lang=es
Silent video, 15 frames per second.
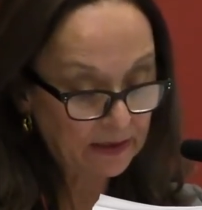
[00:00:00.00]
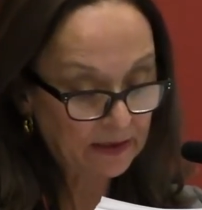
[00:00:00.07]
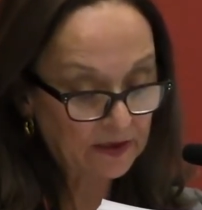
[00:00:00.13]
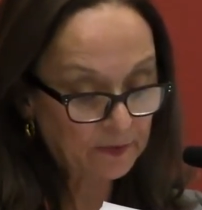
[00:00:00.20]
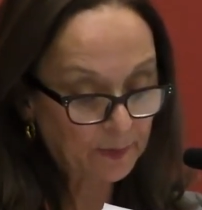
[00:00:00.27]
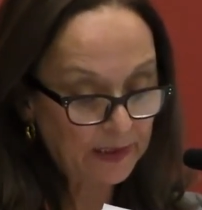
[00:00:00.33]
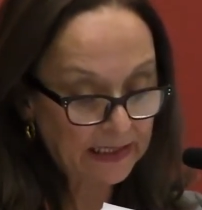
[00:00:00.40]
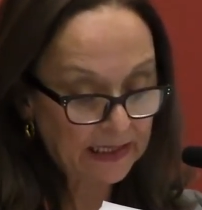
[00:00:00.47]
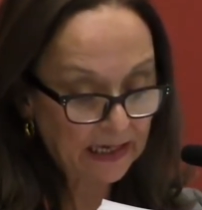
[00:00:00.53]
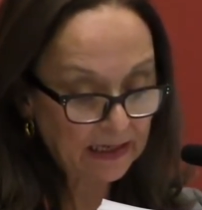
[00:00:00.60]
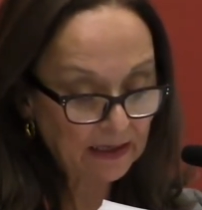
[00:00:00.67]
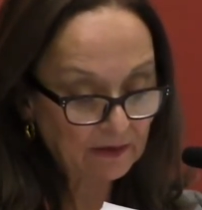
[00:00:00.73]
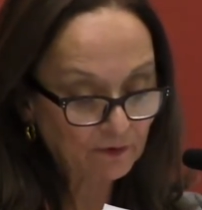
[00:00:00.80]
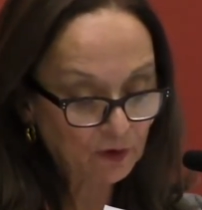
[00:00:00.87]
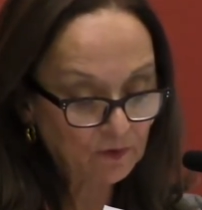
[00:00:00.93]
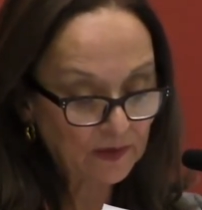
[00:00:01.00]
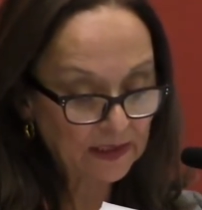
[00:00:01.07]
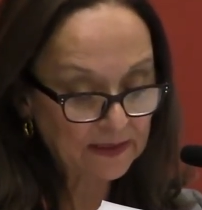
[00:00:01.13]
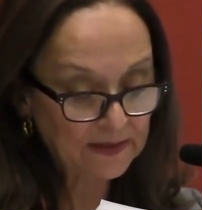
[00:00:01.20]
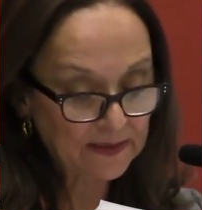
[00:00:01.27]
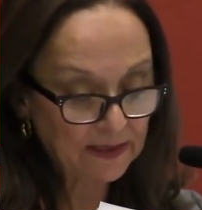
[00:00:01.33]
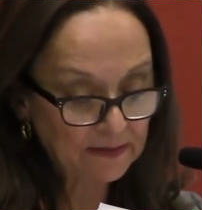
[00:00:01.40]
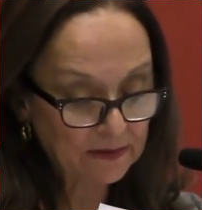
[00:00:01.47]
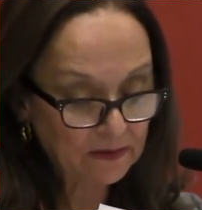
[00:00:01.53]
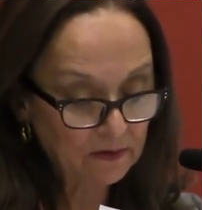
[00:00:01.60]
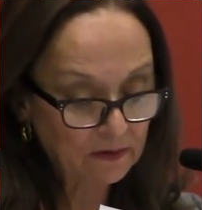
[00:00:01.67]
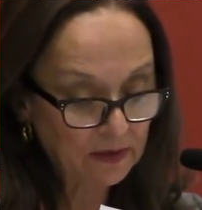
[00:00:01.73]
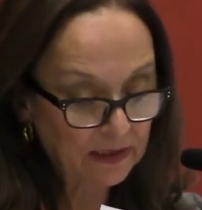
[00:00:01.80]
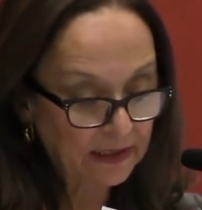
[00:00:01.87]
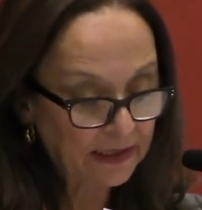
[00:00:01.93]
explicar la
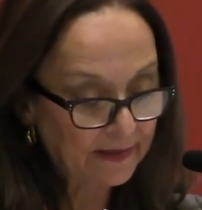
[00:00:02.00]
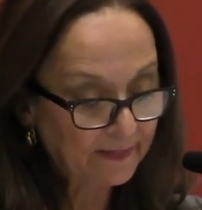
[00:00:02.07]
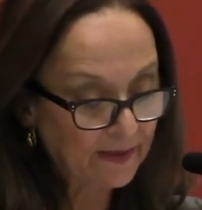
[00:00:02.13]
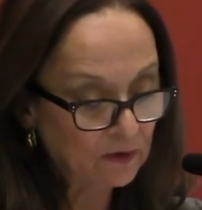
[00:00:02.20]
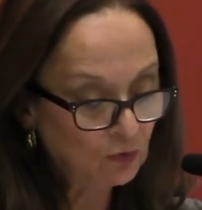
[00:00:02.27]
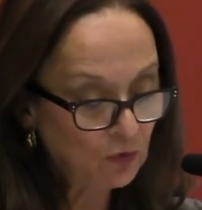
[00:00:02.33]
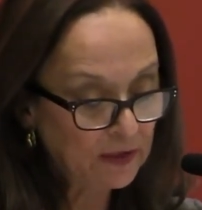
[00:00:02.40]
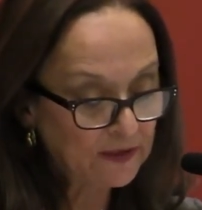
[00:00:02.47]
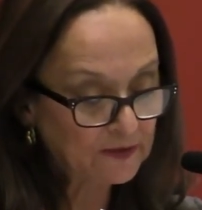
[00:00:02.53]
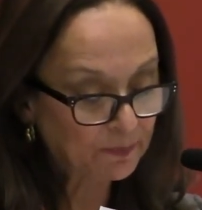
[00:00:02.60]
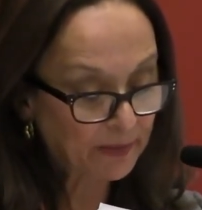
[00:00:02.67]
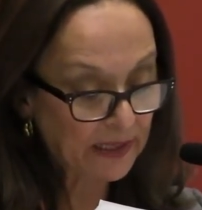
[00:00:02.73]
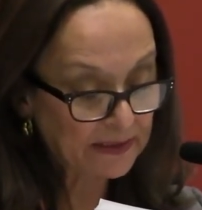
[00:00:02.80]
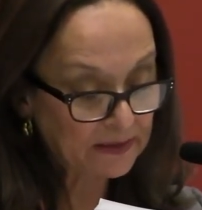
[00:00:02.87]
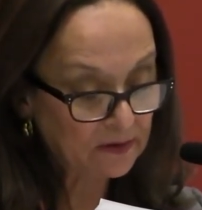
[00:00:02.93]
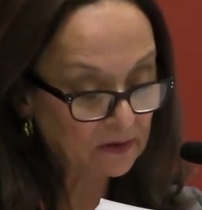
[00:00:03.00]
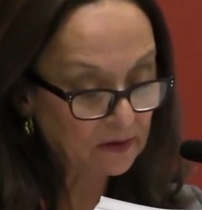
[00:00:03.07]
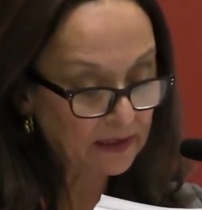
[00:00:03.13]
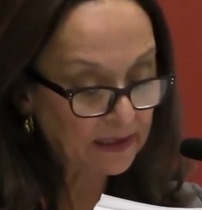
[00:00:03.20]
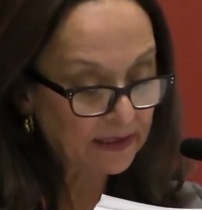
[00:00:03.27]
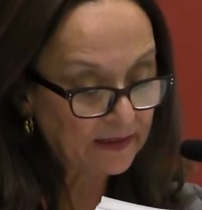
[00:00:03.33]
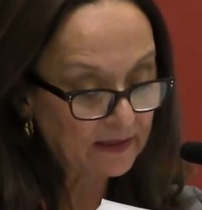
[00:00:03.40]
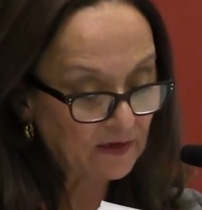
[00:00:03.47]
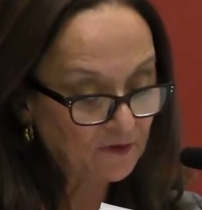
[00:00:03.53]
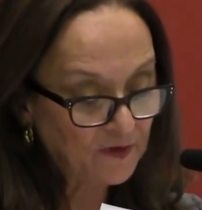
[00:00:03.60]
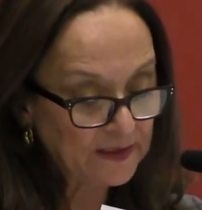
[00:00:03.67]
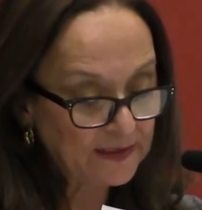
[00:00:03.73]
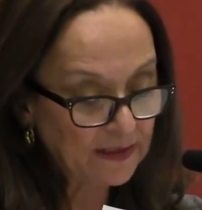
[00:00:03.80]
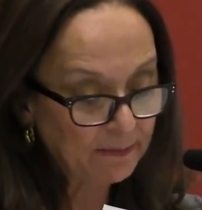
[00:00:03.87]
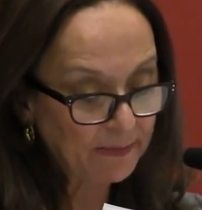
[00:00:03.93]
fronterización de un espacio
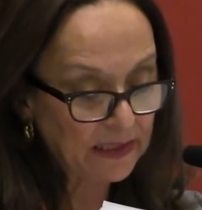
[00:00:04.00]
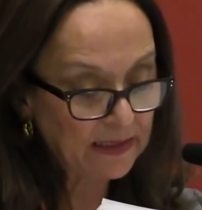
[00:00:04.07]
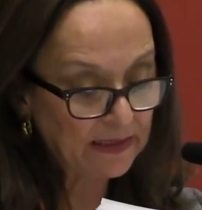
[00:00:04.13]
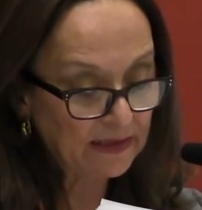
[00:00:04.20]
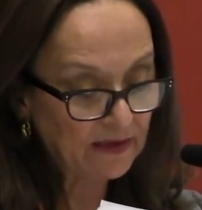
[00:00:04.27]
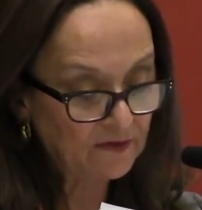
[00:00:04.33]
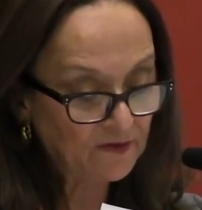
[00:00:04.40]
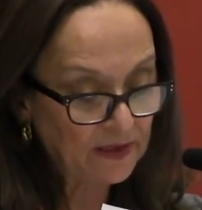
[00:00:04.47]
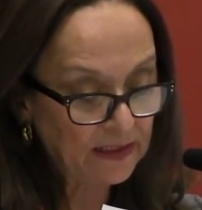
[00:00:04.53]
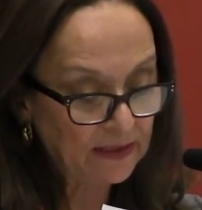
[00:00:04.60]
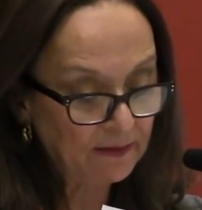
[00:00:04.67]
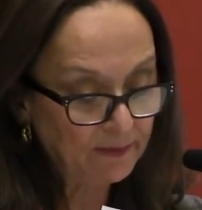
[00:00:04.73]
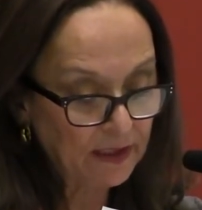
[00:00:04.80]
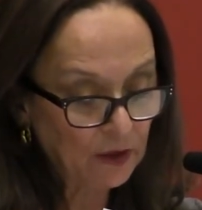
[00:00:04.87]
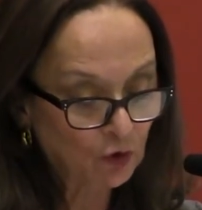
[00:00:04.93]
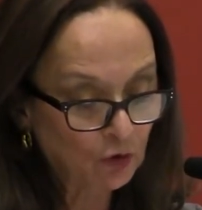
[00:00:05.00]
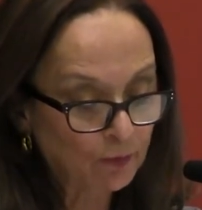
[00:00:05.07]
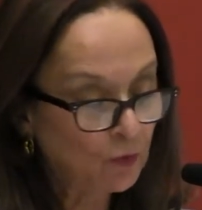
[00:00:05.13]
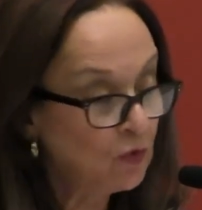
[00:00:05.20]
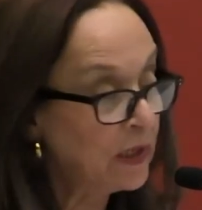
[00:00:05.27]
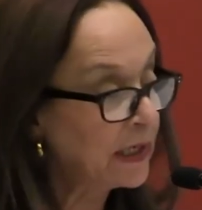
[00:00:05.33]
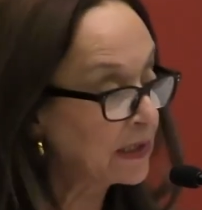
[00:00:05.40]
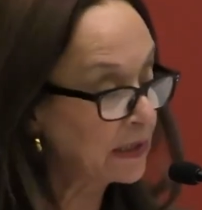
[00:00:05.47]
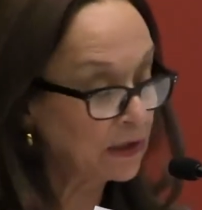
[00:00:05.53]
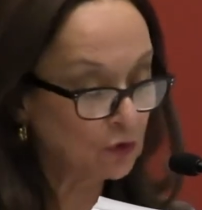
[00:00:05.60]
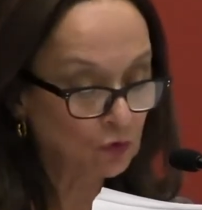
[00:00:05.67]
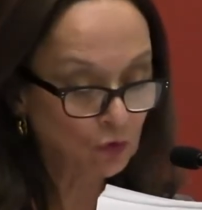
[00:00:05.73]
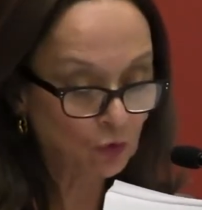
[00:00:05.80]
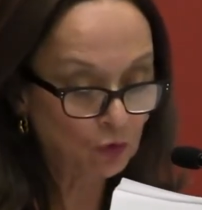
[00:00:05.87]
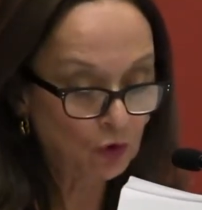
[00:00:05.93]
difícilmente definible como una
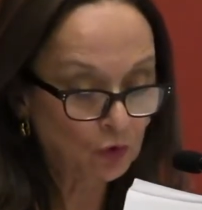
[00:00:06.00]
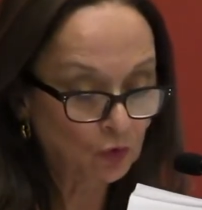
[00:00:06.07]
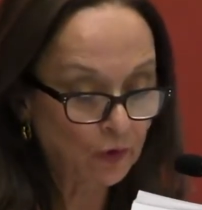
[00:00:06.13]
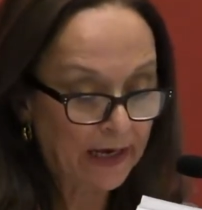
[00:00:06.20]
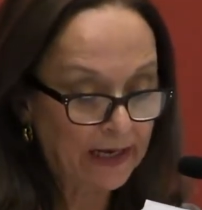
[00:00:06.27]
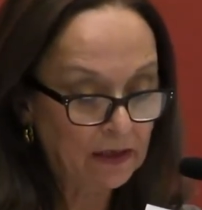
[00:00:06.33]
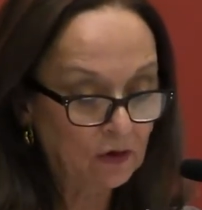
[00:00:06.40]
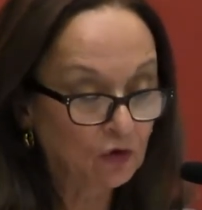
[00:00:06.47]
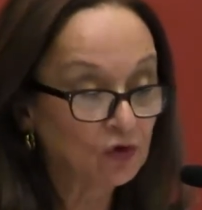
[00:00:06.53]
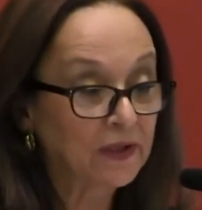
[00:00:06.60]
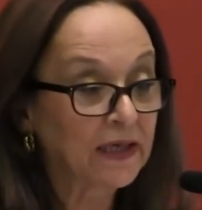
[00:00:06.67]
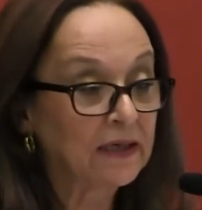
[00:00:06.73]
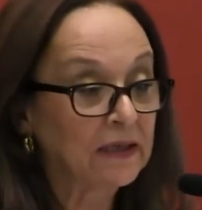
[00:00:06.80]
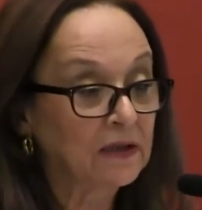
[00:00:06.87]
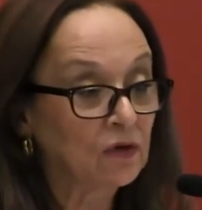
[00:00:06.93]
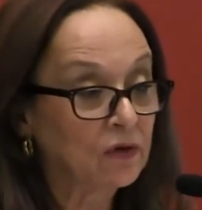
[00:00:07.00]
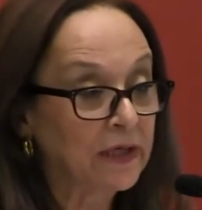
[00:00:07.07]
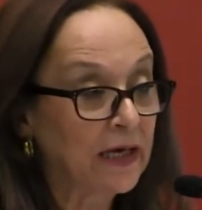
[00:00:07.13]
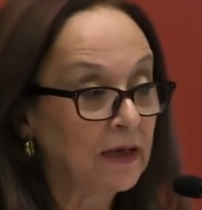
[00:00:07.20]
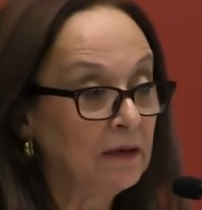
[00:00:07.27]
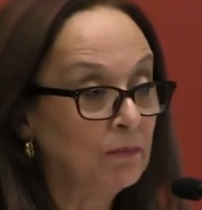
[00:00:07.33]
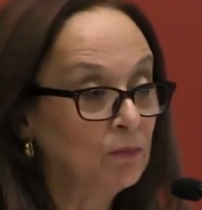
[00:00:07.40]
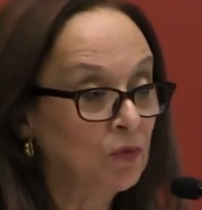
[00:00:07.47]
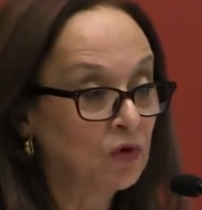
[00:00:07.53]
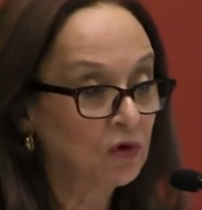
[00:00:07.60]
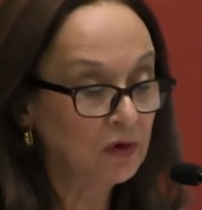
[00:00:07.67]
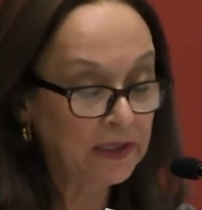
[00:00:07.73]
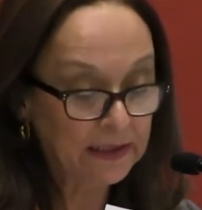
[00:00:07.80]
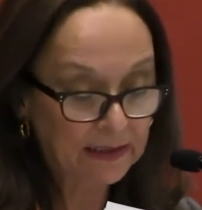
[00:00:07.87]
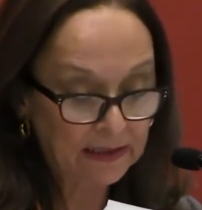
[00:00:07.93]
región cultural o territorial
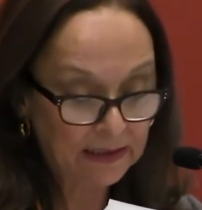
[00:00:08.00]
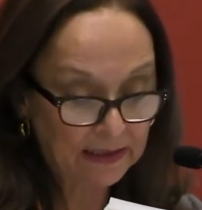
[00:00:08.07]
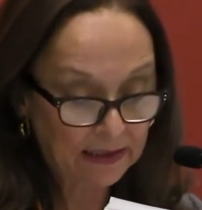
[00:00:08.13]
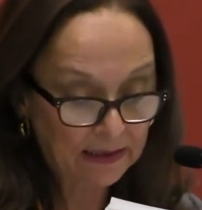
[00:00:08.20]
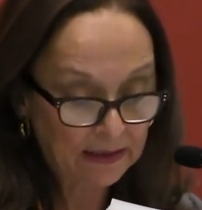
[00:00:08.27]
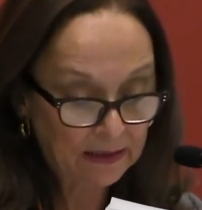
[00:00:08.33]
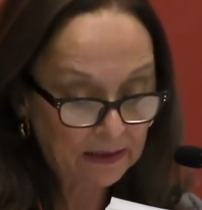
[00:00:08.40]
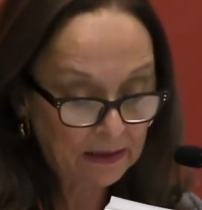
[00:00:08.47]
monolítica,